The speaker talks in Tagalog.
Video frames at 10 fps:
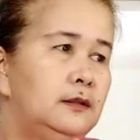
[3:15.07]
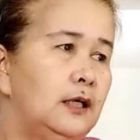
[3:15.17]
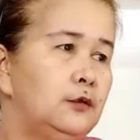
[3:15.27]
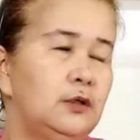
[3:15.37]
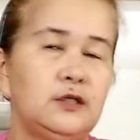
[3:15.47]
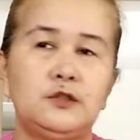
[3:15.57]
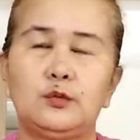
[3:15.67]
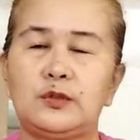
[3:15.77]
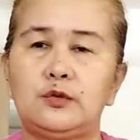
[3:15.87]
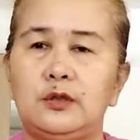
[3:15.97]
ganun ang
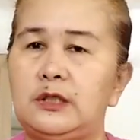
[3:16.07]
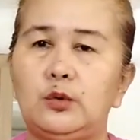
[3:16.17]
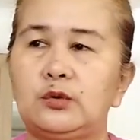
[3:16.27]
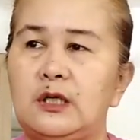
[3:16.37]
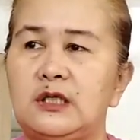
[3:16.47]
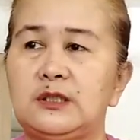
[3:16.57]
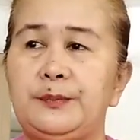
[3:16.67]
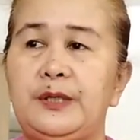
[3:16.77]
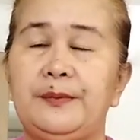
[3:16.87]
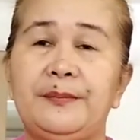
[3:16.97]
sitwasyon, hindi ko talaga siya
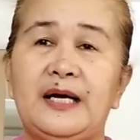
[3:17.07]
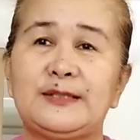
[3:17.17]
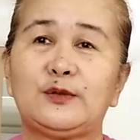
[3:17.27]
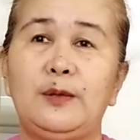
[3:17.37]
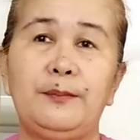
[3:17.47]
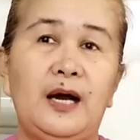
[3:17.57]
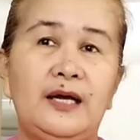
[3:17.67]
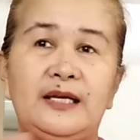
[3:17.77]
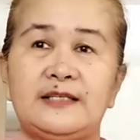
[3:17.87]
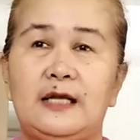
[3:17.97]
pinapapasok ng
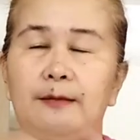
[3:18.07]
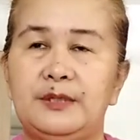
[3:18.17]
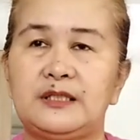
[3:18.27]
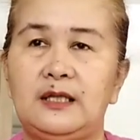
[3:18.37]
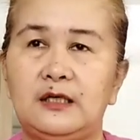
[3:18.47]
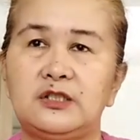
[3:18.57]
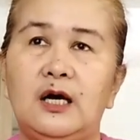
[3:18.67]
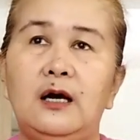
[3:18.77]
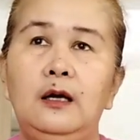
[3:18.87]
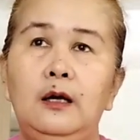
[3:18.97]
bahay, nasa labas lang
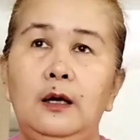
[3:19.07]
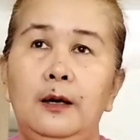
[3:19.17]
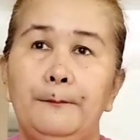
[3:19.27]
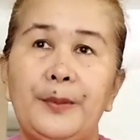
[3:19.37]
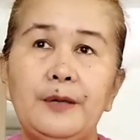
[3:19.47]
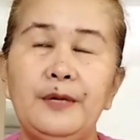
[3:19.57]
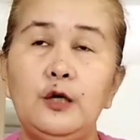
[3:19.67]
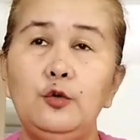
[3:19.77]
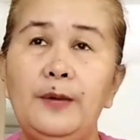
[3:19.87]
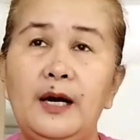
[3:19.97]
siya. Pag
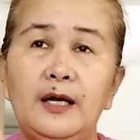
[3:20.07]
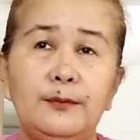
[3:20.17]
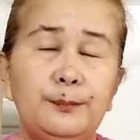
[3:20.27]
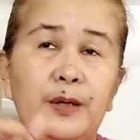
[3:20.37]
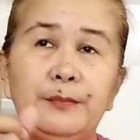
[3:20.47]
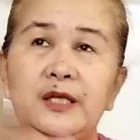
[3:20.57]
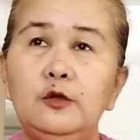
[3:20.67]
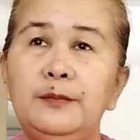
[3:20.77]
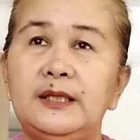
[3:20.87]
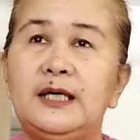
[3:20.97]
may, luma, pag may
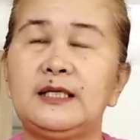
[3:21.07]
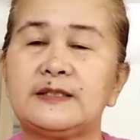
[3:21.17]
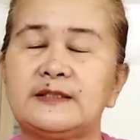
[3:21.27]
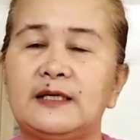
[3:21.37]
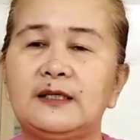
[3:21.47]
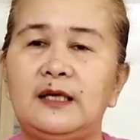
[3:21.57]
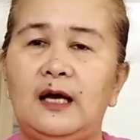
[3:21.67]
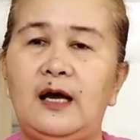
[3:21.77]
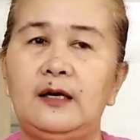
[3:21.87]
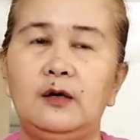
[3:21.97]
dumadaan na
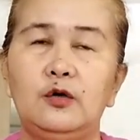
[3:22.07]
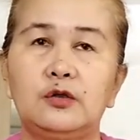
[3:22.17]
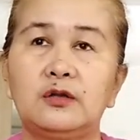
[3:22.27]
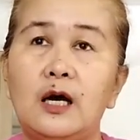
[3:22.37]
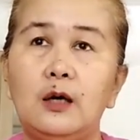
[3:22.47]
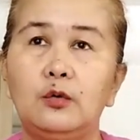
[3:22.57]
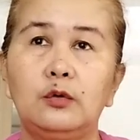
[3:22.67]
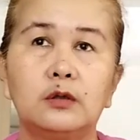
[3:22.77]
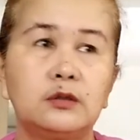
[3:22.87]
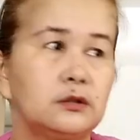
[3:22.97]
sasakyan or tao,
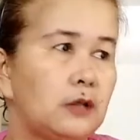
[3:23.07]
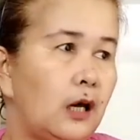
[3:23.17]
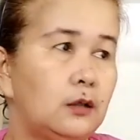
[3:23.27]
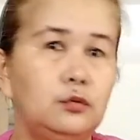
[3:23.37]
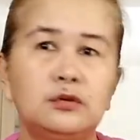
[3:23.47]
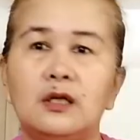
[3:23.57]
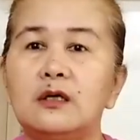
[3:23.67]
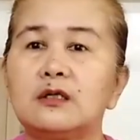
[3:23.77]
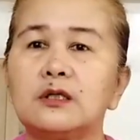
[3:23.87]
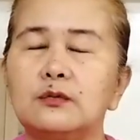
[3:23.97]
nagtatago
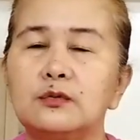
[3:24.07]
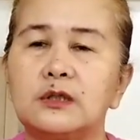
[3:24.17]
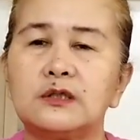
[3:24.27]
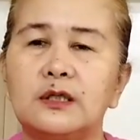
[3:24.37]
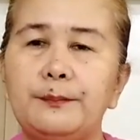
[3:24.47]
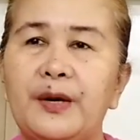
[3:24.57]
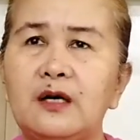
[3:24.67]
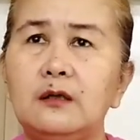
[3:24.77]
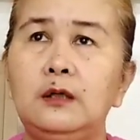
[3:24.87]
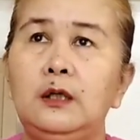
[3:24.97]
talaga siya kung saan-saan.
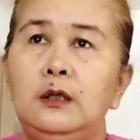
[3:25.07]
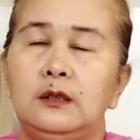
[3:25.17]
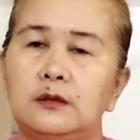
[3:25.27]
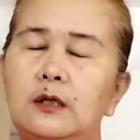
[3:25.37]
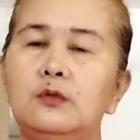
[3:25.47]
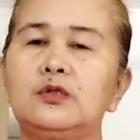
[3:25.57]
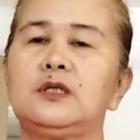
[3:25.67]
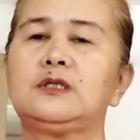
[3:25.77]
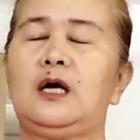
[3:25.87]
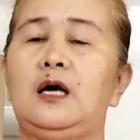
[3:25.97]
Parang takot
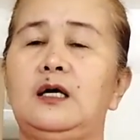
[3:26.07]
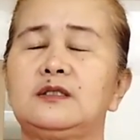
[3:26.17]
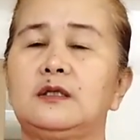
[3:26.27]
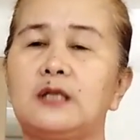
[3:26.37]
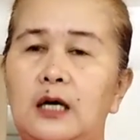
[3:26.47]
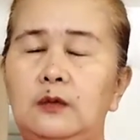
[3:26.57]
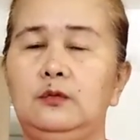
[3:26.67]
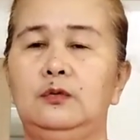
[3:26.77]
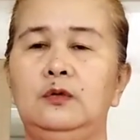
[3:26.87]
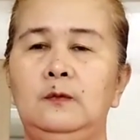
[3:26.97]
siya sa, ah, sa
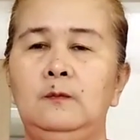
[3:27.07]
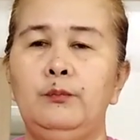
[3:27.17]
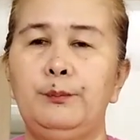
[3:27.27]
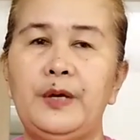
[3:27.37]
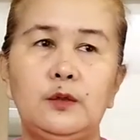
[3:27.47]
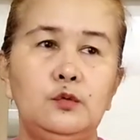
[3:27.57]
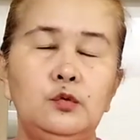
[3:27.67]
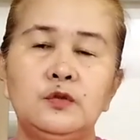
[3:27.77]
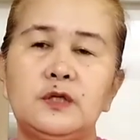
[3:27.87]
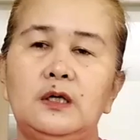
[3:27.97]
tao. Pero
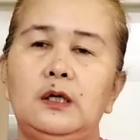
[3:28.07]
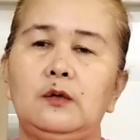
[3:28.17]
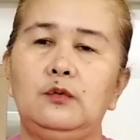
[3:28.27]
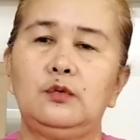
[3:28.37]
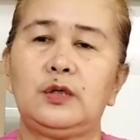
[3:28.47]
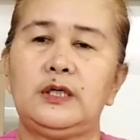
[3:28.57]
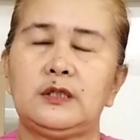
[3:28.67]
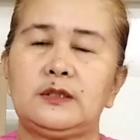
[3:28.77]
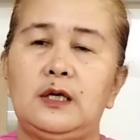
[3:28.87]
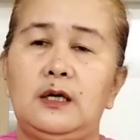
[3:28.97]
doon sa anak ko, kaya
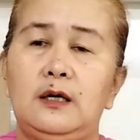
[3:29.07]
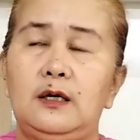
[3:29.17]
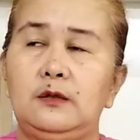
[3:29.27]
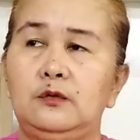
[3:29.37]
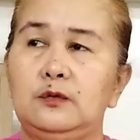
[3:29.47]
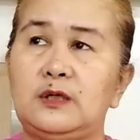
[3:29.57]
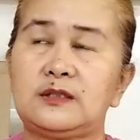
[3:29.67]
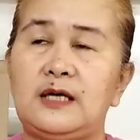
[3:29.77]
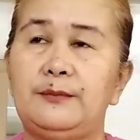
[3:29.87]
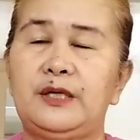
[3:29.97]
sa ano,
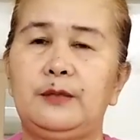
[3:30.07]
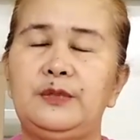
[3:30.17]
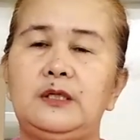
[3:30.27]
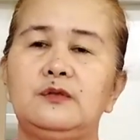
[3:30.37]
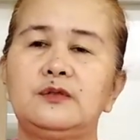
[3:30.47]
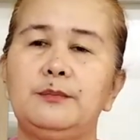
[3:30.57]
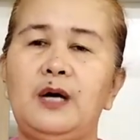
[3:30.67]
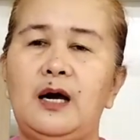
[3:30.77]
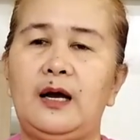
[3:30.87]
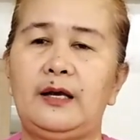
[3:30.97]
kasama namin dito sa
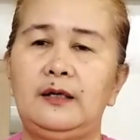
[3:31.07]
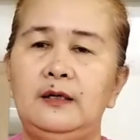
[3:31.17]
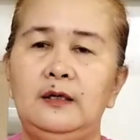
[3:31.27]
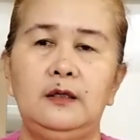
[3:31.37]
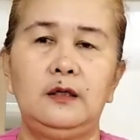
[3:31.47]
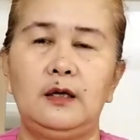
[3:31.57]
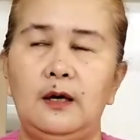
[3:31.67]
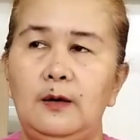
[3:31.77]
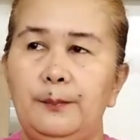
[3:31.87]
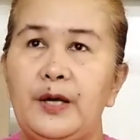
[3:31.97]
bahay,
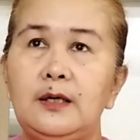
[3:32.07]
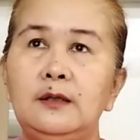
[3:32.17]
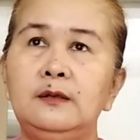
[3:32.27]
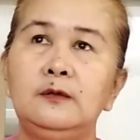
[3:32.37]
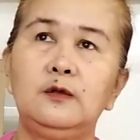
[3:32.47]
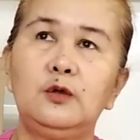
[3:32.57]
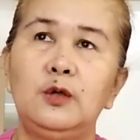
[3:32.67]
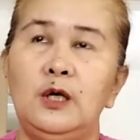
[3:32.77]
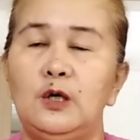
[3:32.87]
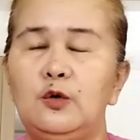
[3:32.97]
parang
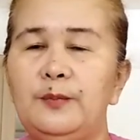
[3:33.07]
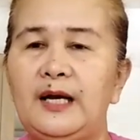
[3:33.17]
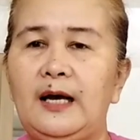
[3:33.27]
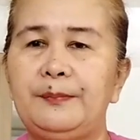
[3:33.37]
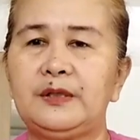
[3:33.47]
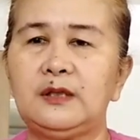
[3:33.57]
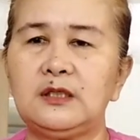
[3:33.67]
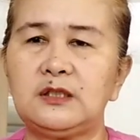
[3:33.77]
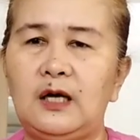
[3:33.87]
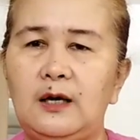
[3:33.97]
lumalapit na
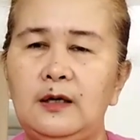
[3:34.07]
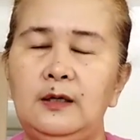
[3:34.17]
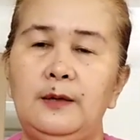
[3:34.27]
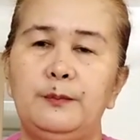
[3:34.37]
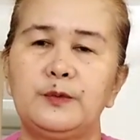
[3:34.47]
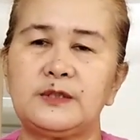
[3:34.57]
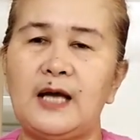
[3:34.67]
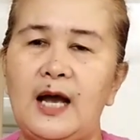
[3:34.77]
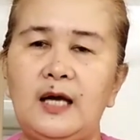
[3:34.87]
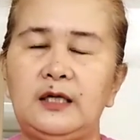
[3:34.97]
siya,
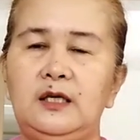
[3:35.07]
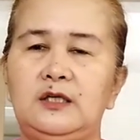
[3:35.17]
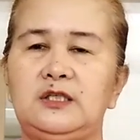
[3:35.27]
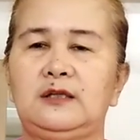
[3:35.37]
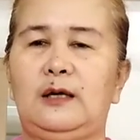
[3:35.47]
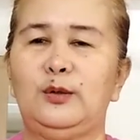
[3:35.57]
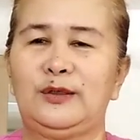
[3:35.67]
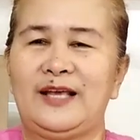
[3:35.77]
sa akin lang siya takot